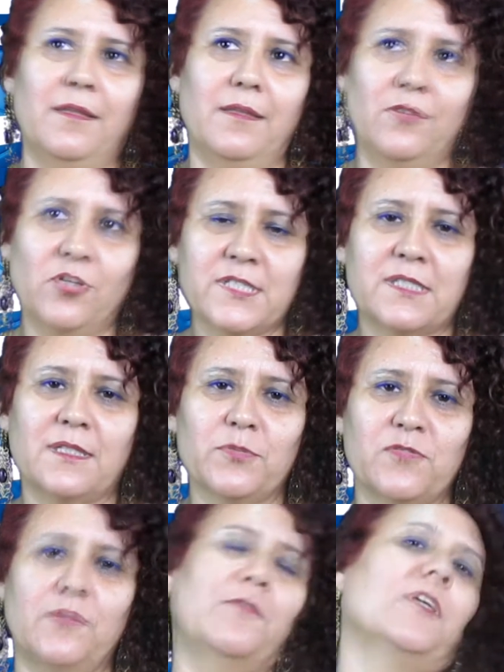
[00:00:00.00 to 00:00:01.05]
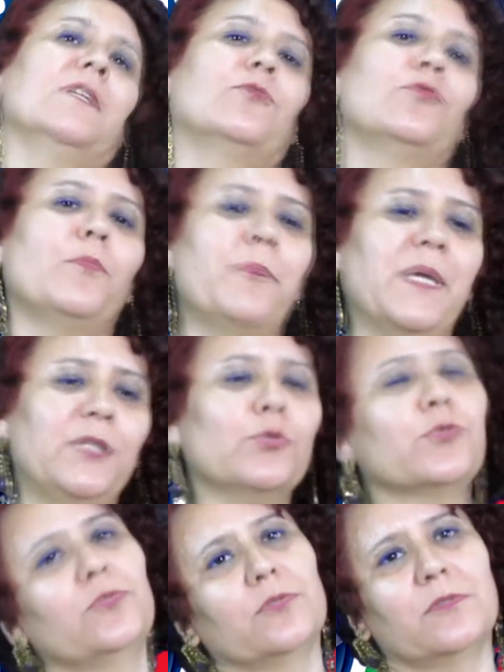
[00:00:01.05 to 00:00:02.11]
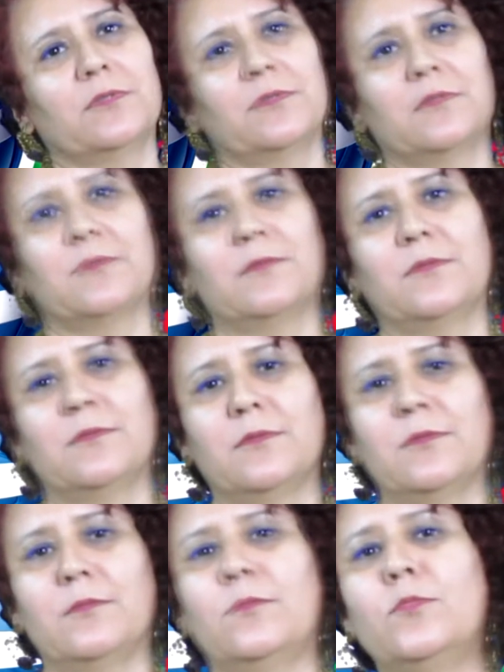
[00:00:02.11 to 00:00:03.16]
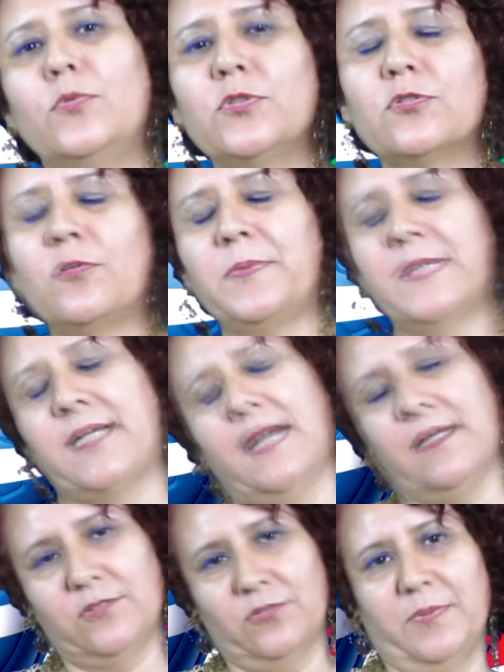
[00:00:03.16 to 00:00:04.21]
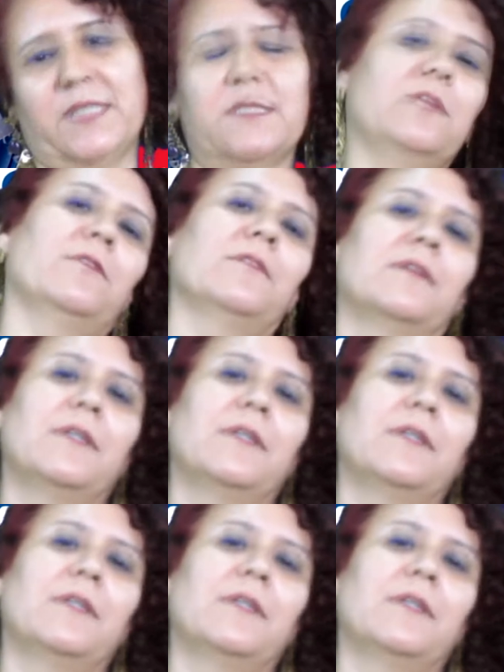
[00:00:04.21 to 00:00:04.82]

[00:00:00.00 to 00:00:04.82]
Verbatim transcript: Nós estamos vivendo um período muito complicado no Brasil.